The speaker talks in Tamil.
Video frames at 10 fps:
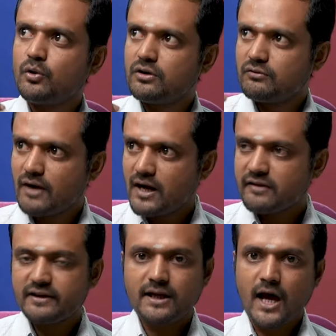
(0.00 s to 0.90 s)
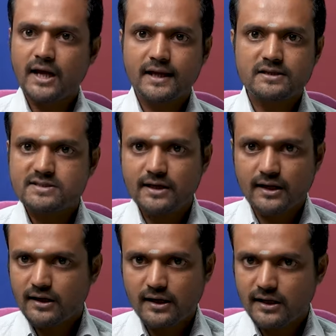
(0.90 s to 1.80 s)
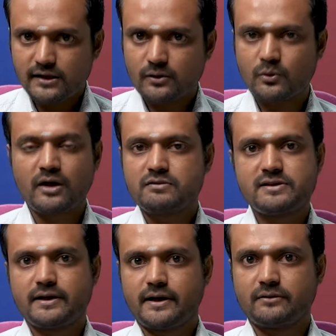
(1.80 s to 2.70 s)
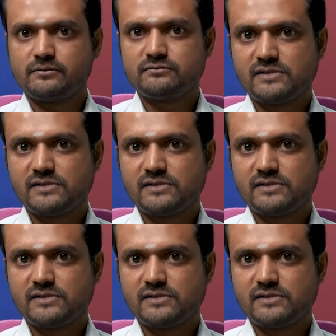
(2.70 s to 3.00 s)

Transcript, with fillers: ஒரு வானவியல் ஆராய்ச்சியாளராலாம் இருக்கணும்னு அவசியம் கிடையாது